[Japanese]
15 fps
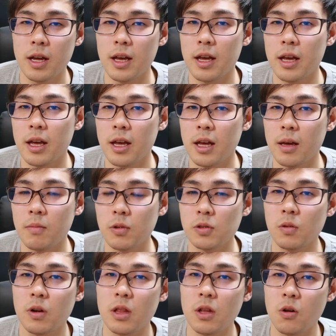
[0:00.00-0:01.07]
えー、
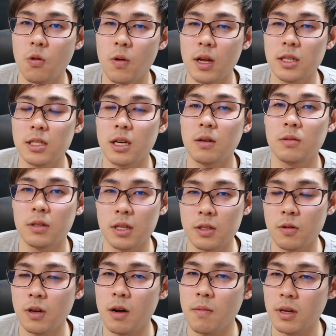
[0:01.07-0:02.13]
もうそれで終わっちゃうんで
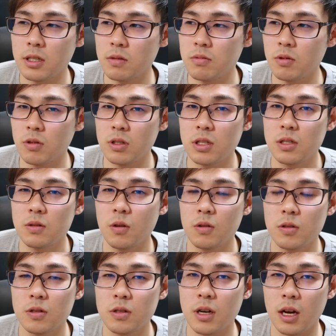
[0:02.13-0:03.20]
それがまあ自分の実
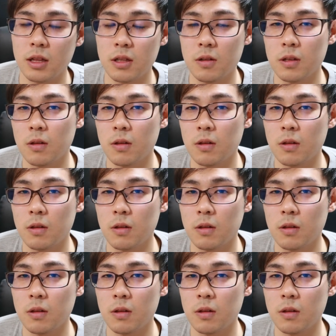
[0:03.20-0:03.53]
力かって